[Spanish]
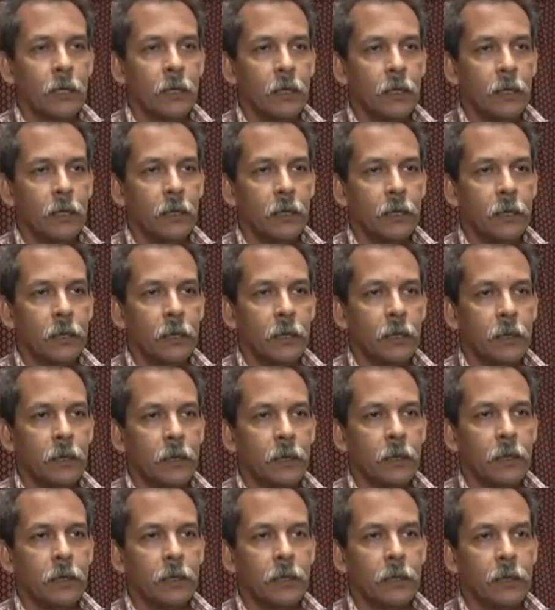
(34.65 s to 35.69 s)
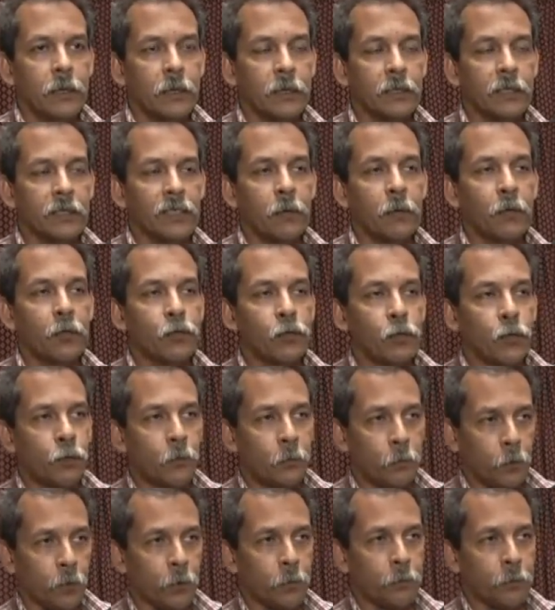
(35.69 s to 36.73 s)
que se estableció
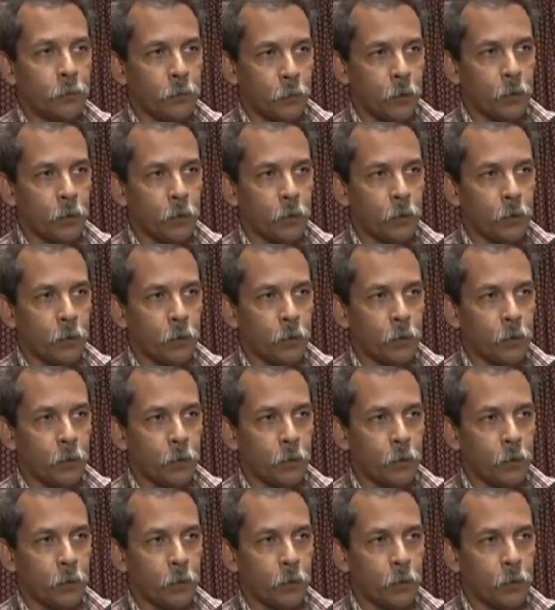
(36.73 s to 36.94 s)
por,